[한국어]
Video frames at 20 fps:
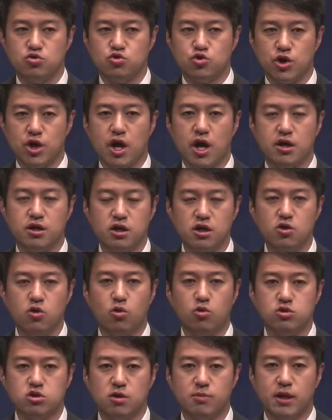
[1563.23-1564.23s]
죄를
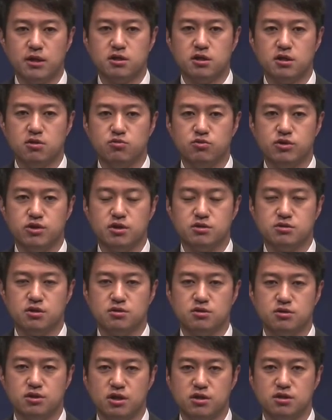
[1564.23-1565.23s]
용서받기 위해서
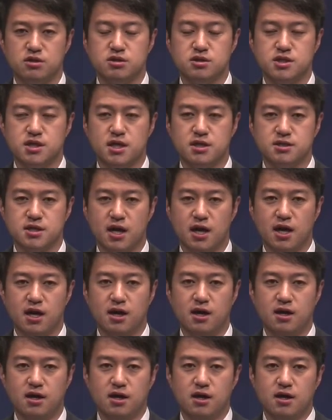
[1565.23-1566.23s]
드리는
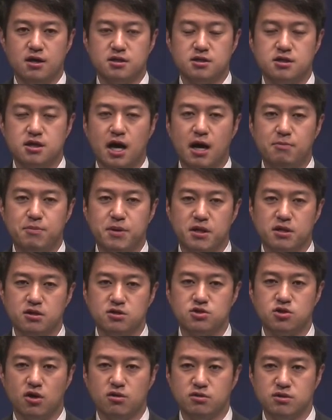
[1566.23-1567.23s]
제사, 그 앞에는
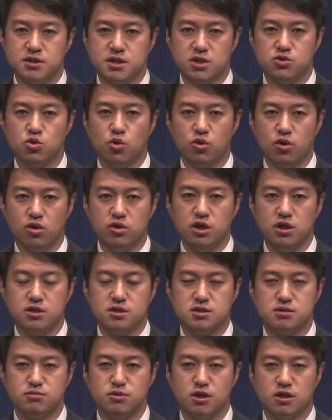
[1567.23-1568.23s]
전제 조건이
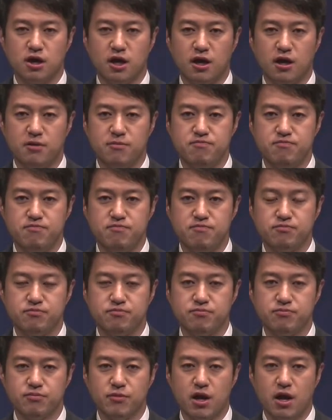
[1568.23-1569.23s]
있습니다.
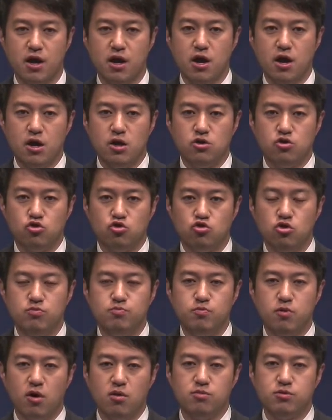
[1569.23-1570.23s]

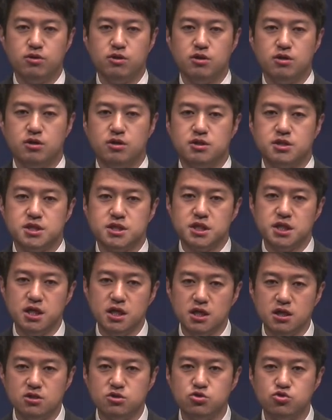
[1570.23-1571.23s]
율법을
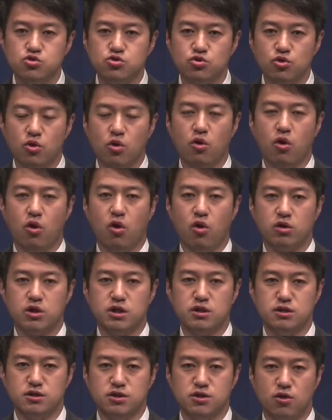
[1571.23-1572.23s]
실수로
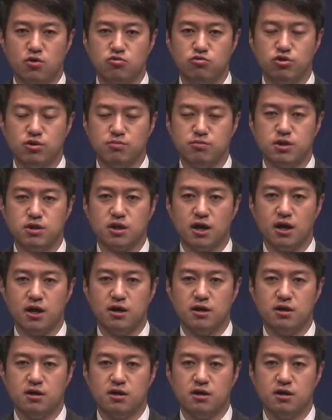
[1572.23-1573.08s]
어긴 경우입니다.